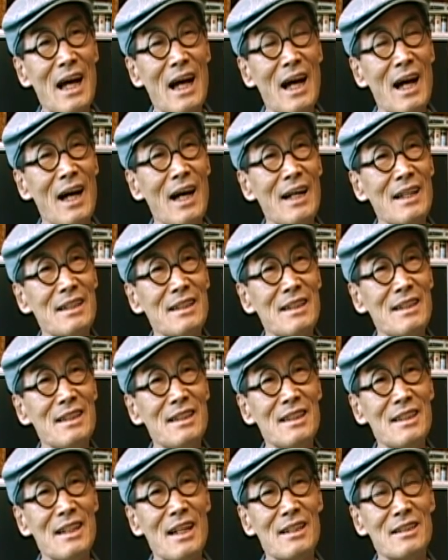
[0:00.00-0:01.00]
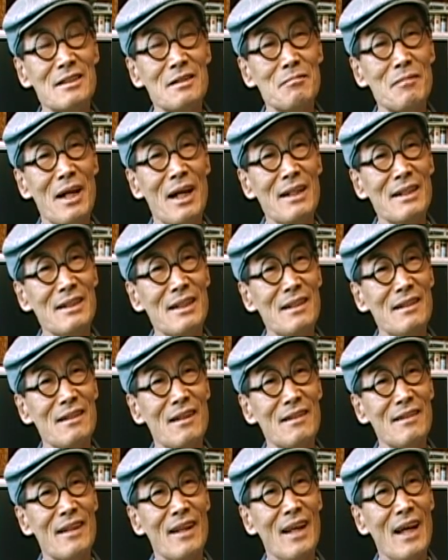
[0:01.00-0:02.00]
아린이라는 말이
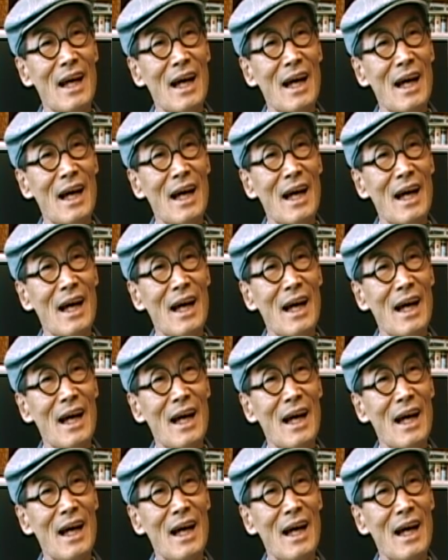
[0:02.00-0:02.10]
있는데